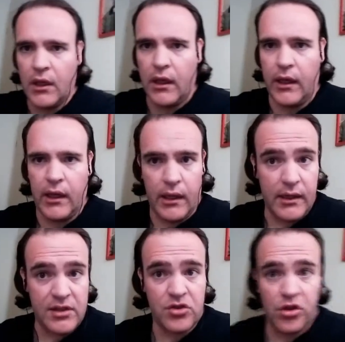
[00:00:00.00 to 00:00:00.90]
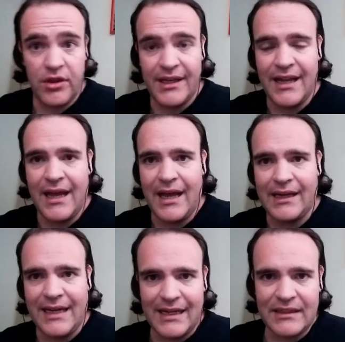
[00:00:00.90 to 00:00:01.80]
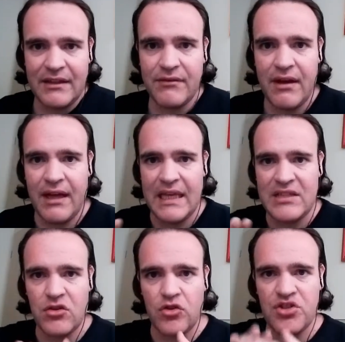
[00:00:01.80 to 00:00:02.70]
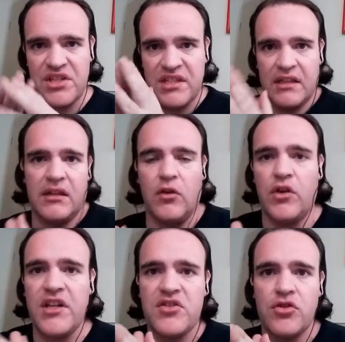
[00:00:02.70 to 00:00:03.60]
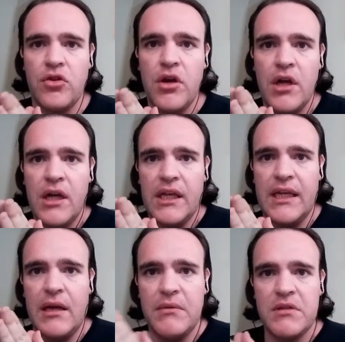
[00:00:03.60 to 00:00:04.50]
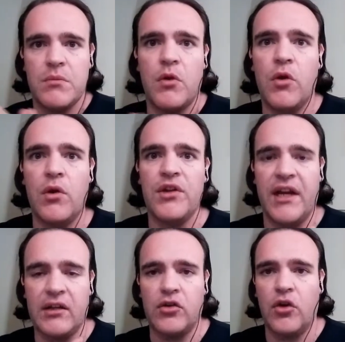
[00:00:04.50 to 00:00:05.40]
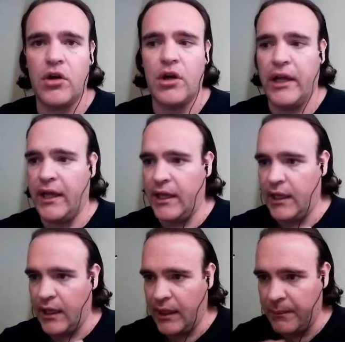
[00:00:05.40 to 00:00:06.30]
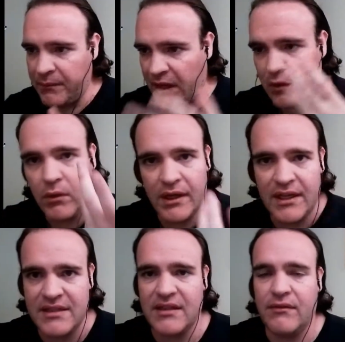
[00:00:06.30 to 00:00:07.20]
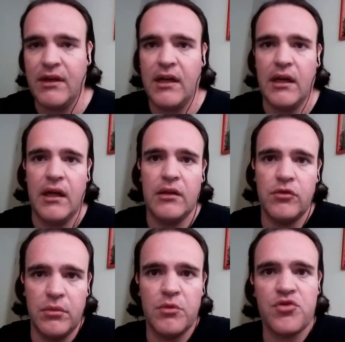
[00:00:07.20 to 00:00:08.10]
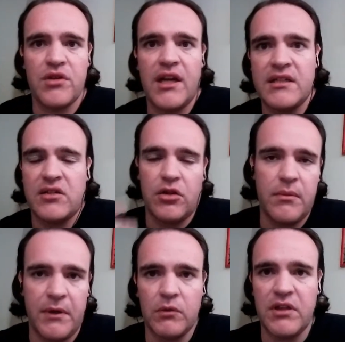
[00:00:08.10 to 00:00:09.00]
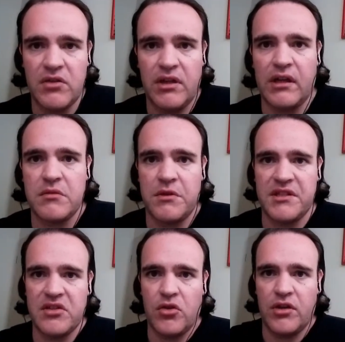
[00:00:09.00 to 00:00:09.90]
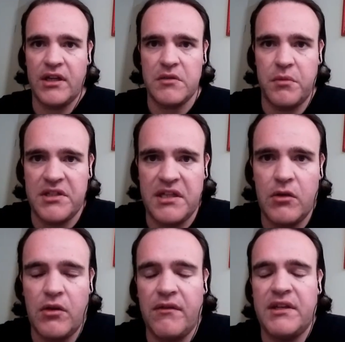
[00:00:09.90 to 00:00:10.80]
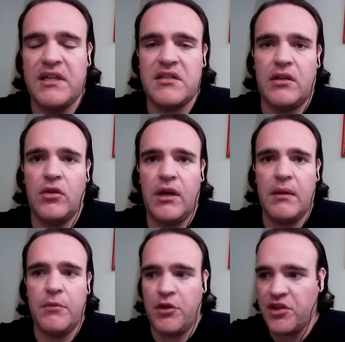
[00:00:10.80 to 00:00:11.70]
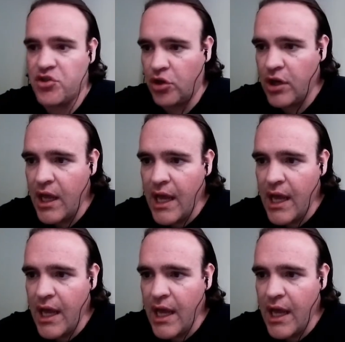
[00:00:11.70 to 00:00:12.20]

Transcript: eh, el resto de la narrativa es consistente con esto y el mismo director, eh, el cual estaba, tuvimos una sesión de preguntas y respuestas con él después de lo que vendría siendo la proyección,